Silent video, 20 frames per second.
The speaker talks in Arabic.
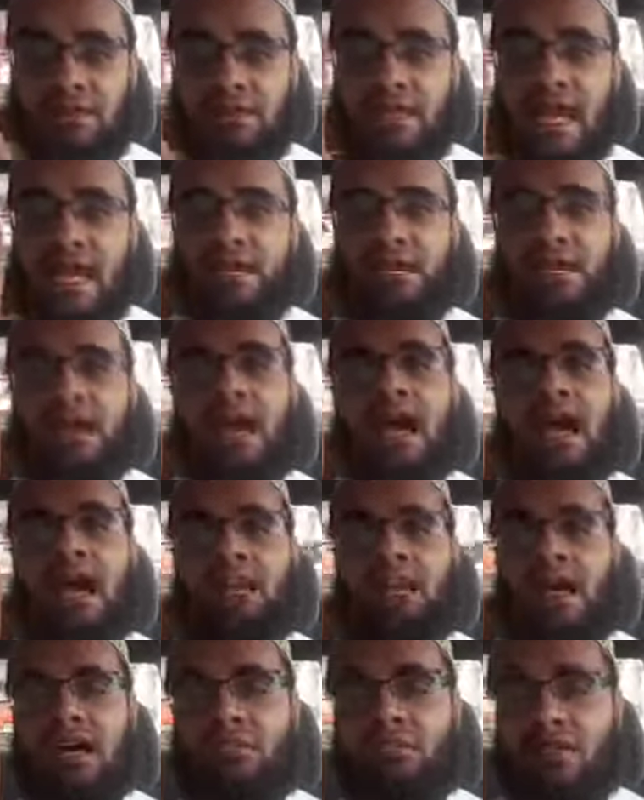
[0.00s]
يعني
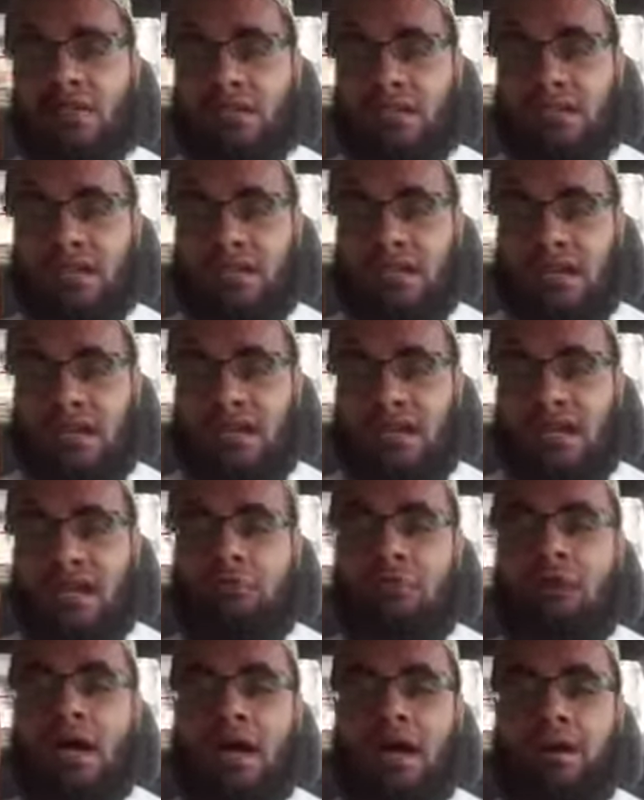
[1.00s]
أحد أمرين
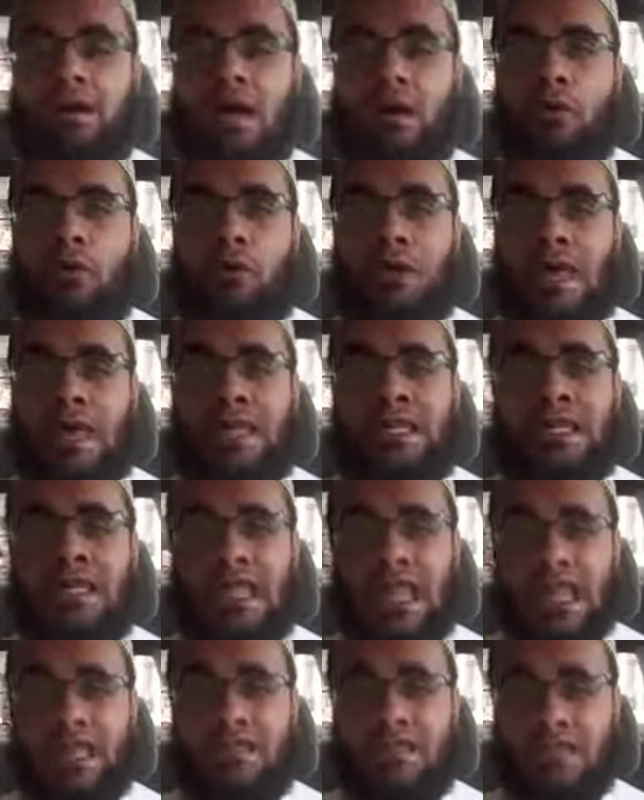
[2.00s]
إما أنه كان
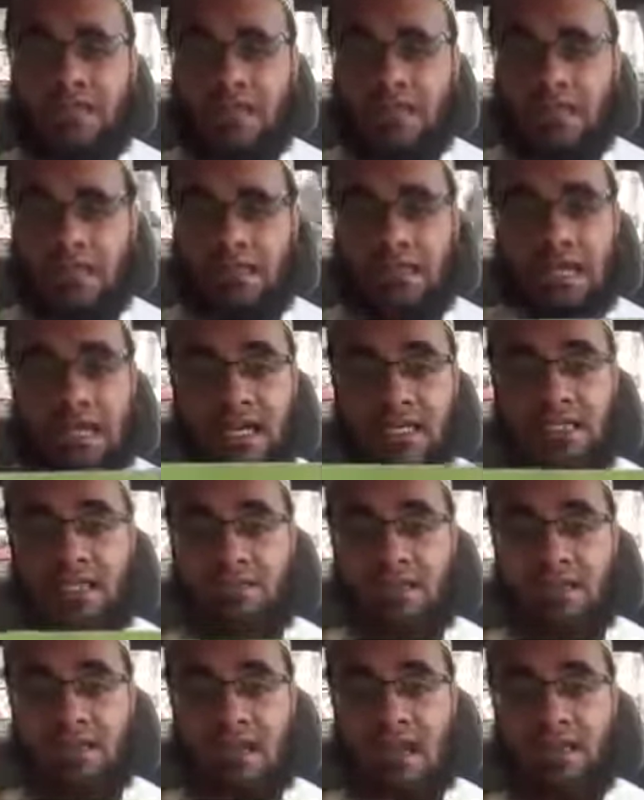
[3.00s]
كاذبا حين
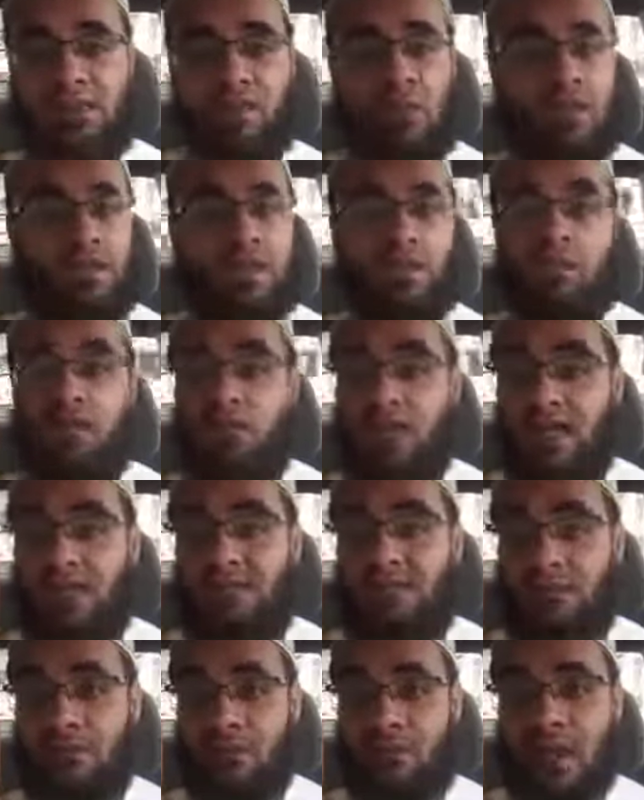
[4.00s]
كتب ذلك وأنه
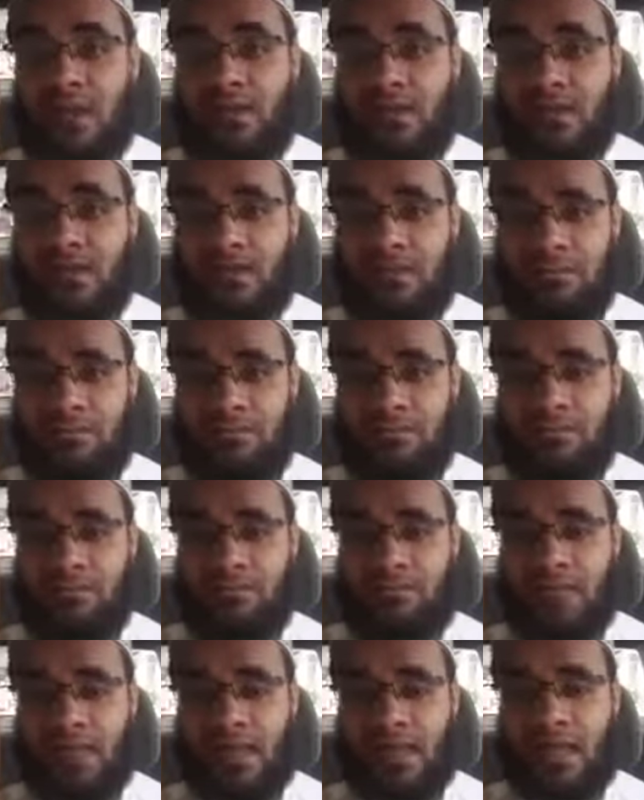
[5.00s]
ليس بواقع
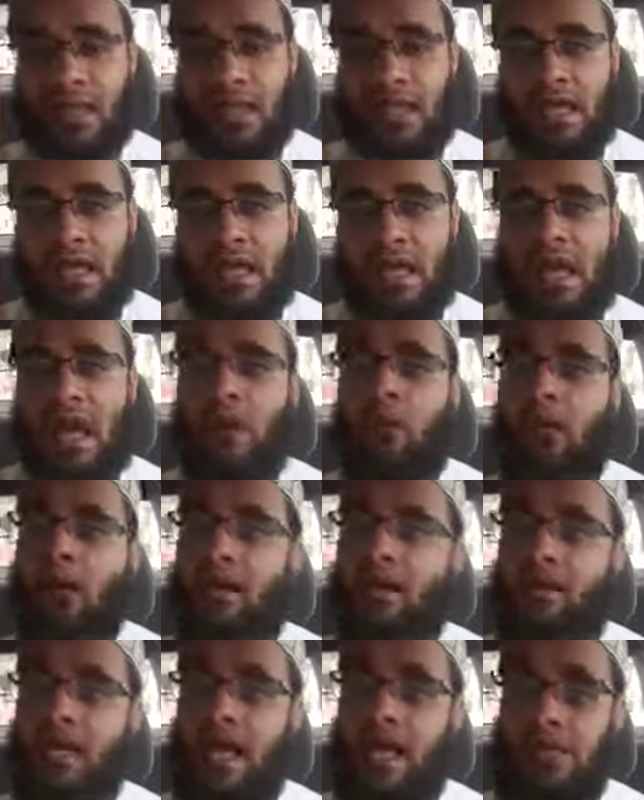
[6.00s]
أو
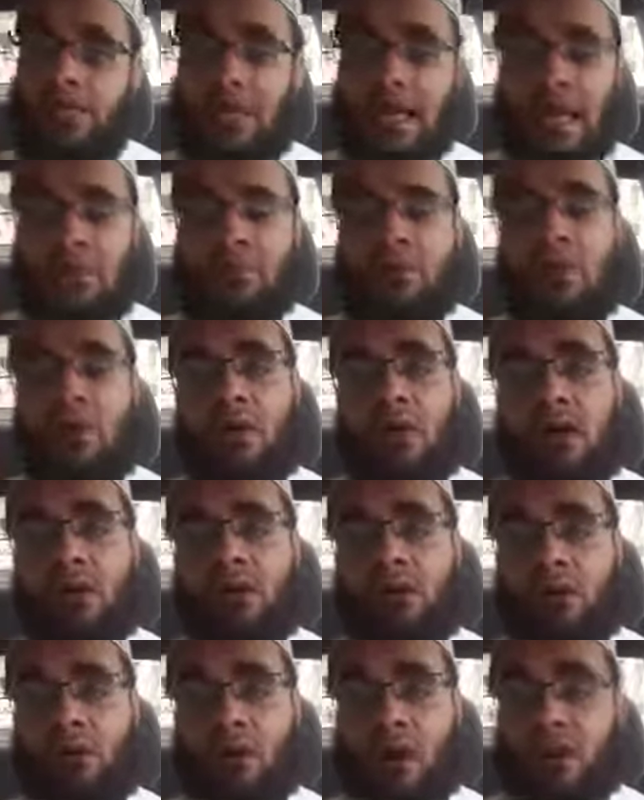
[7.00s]
أن هذا الأمر
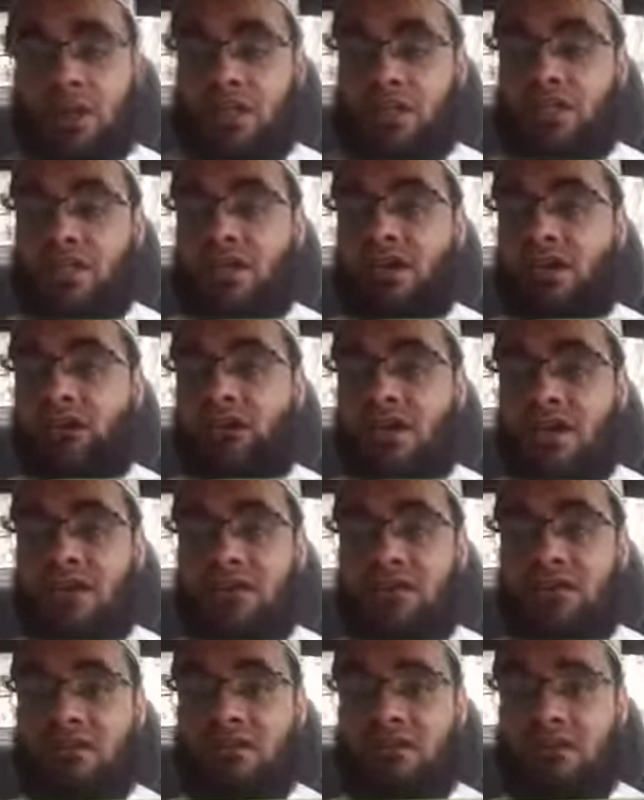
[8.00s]
واقع وأن الشيخ
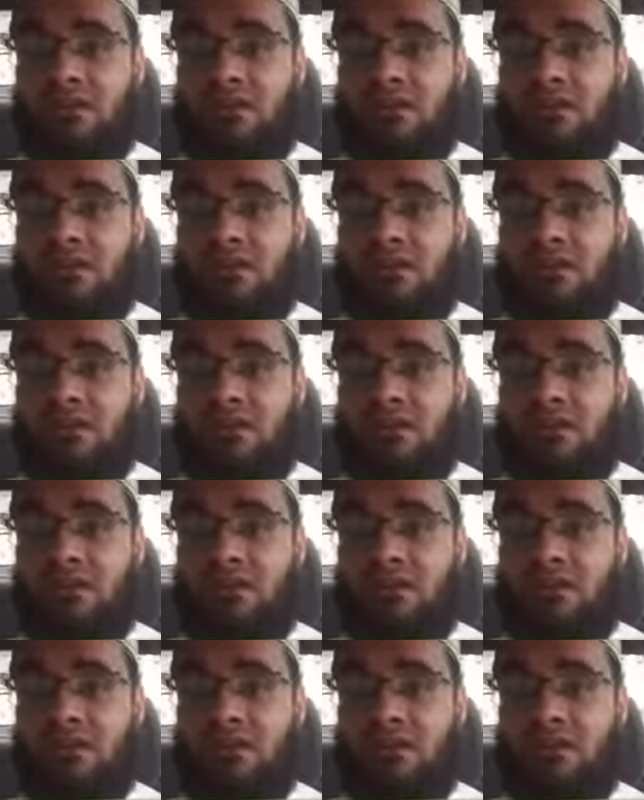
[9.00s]
صادق